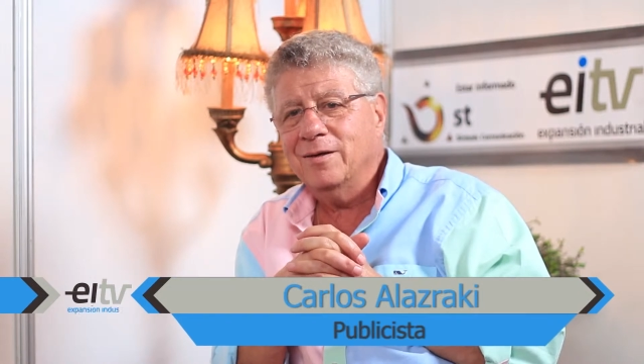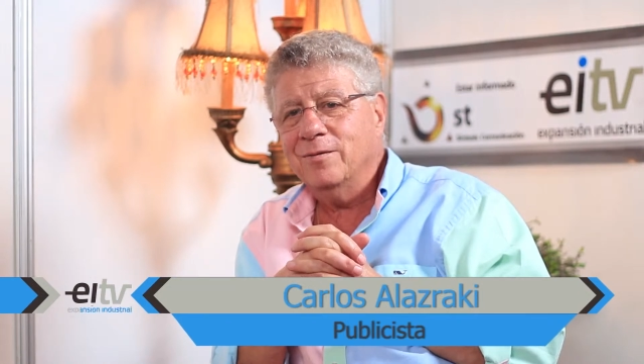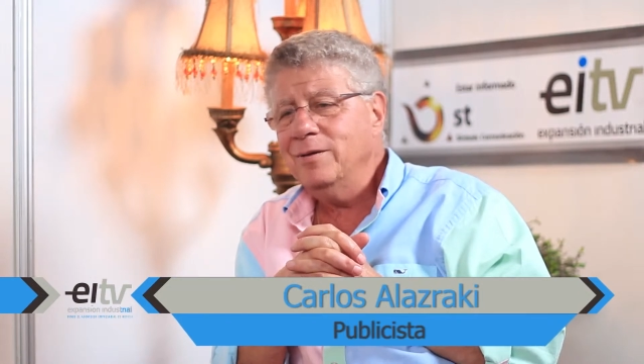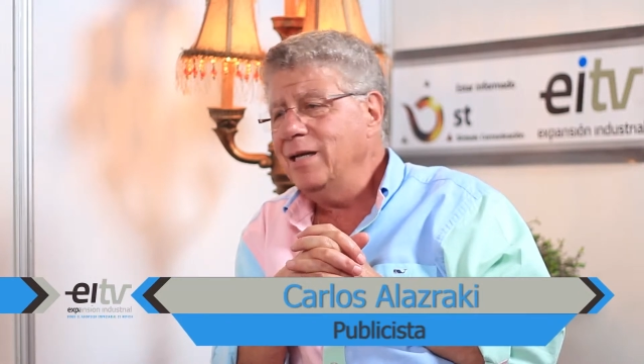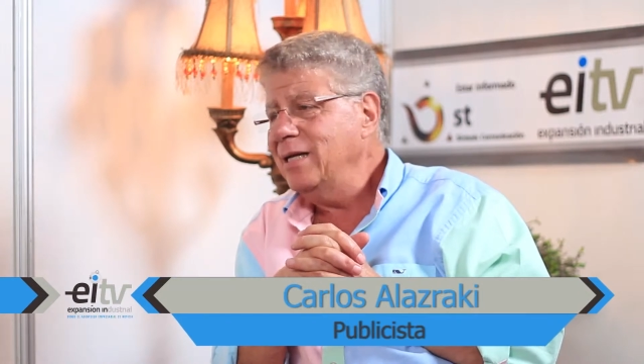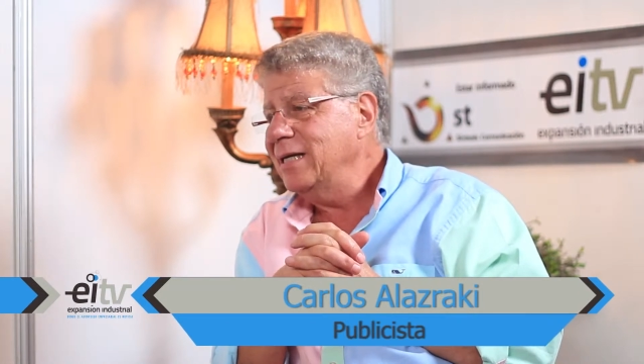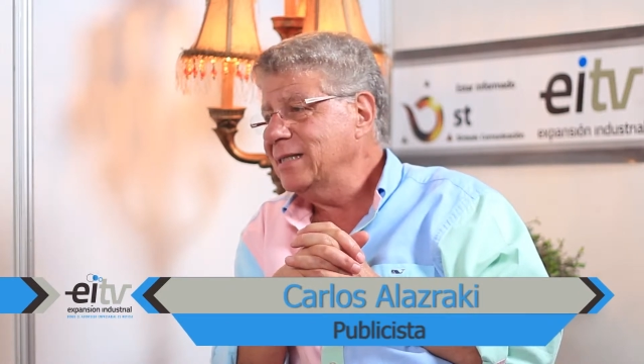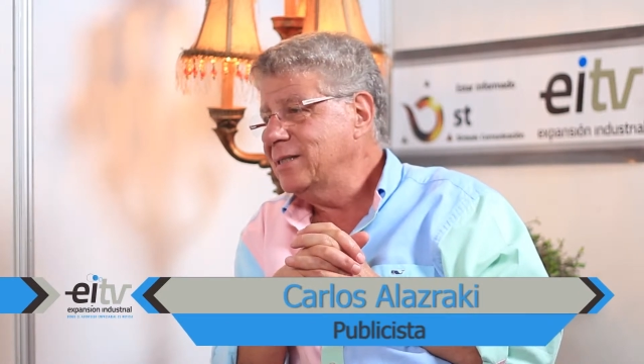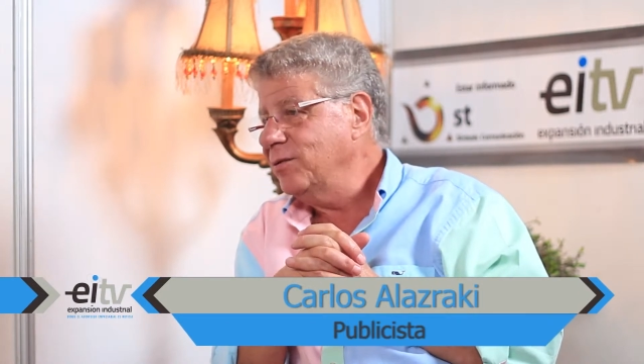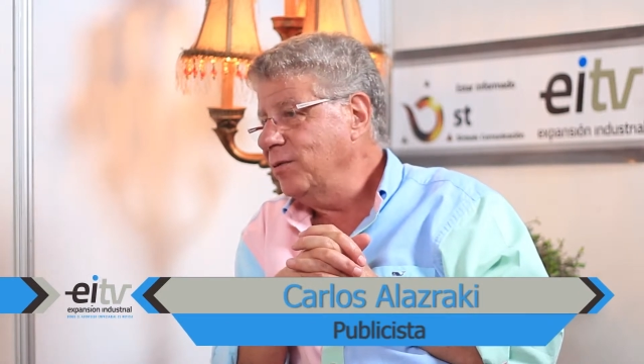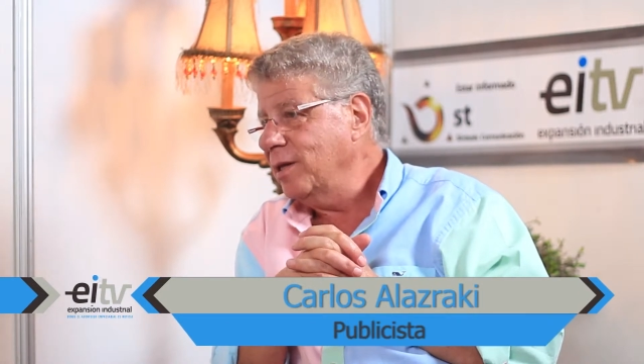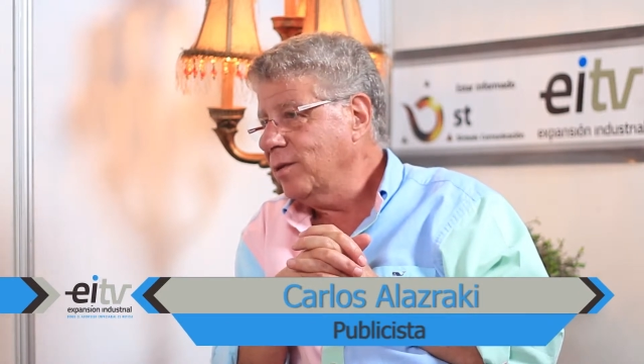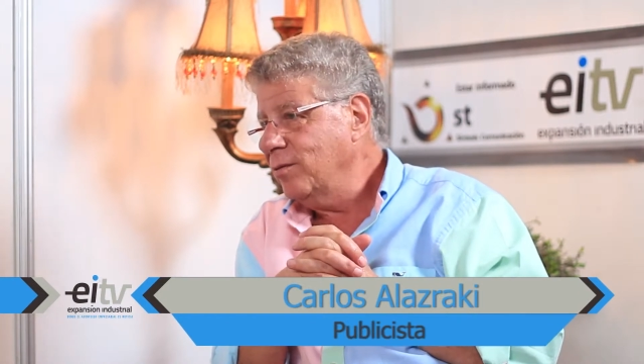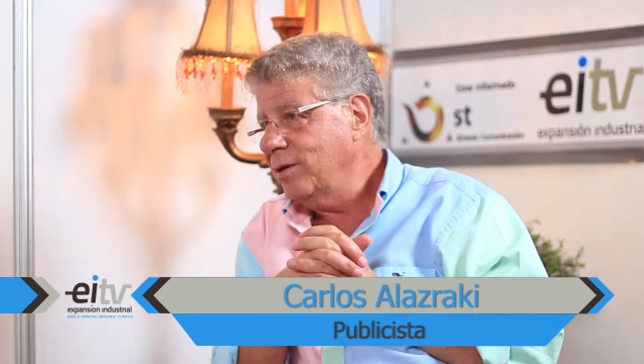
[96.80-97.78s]
Una
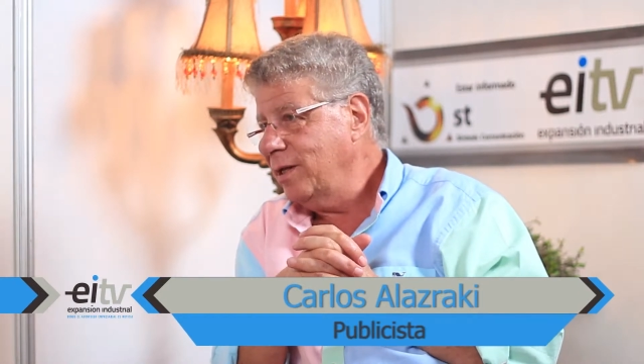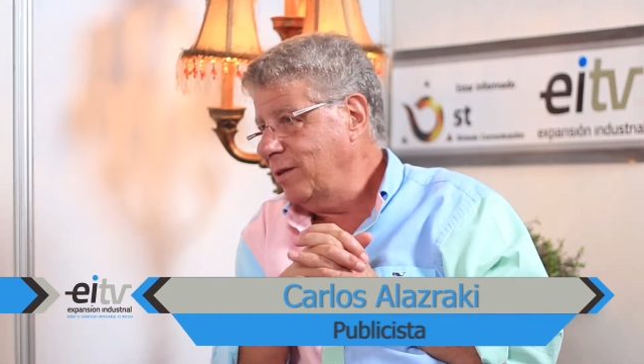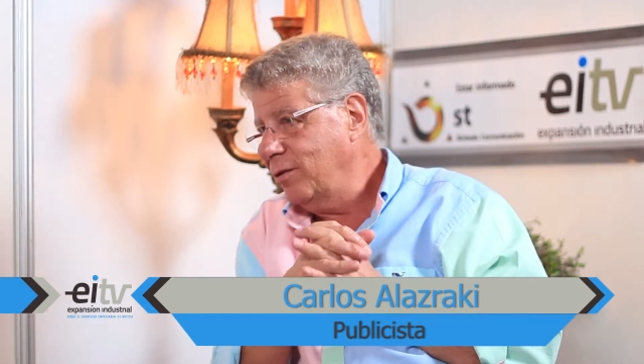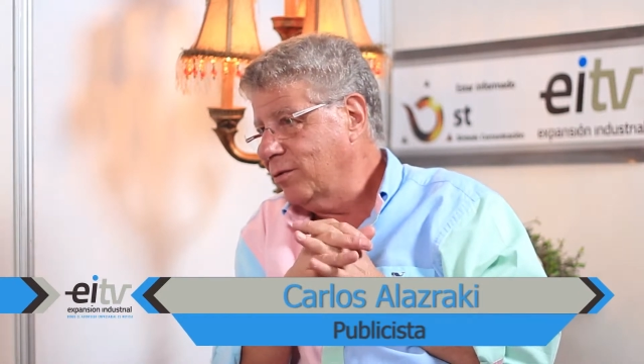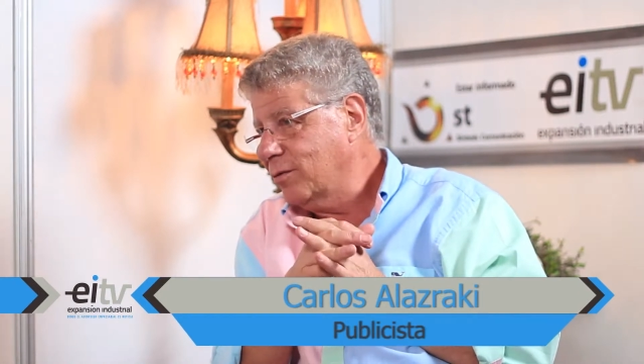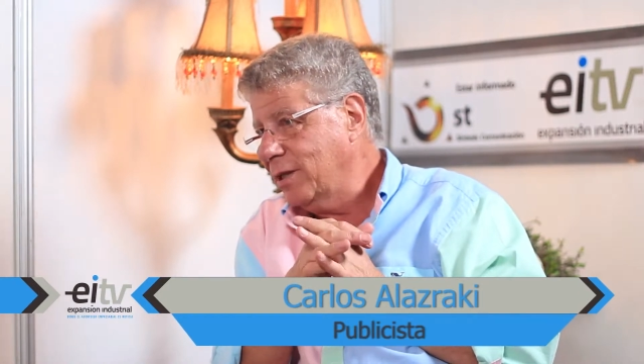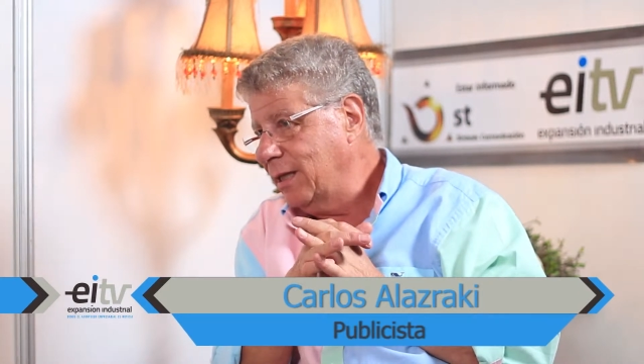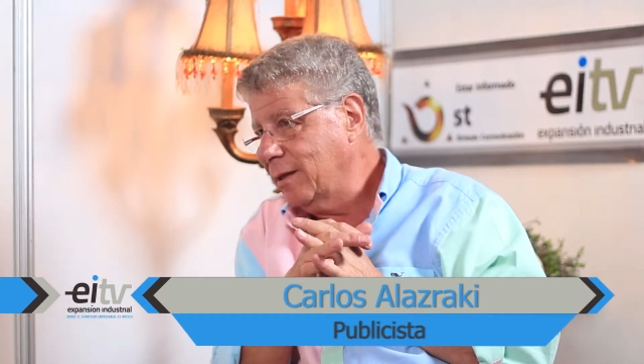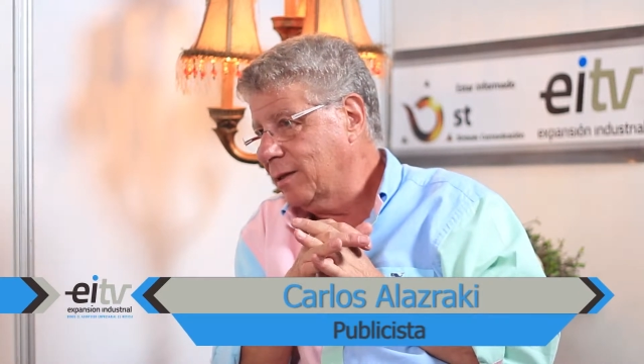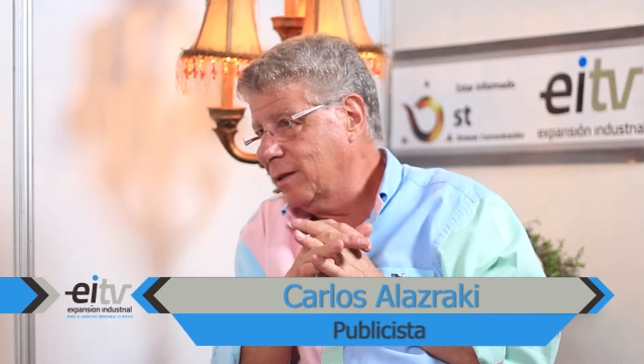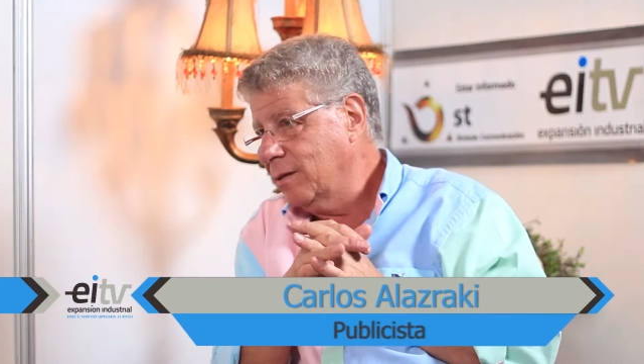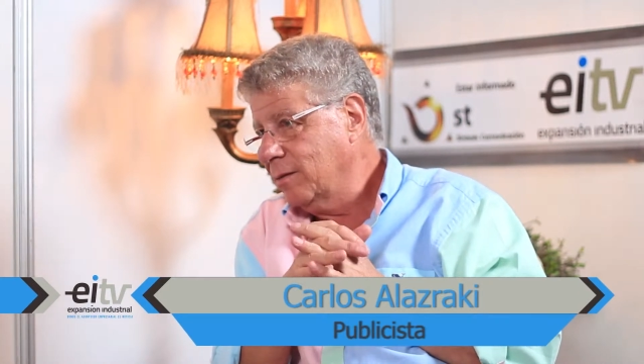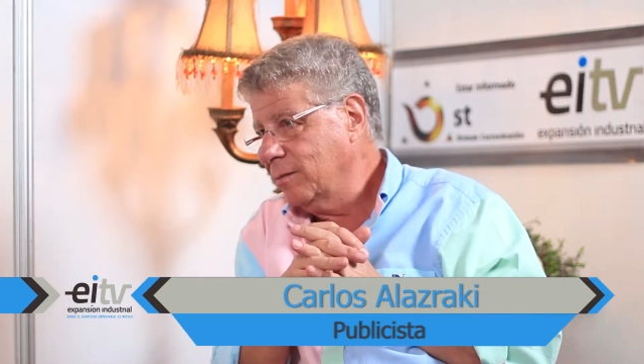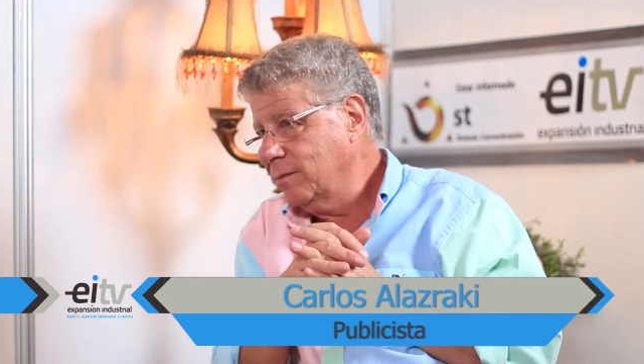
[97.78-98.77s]
elección es una idiotez.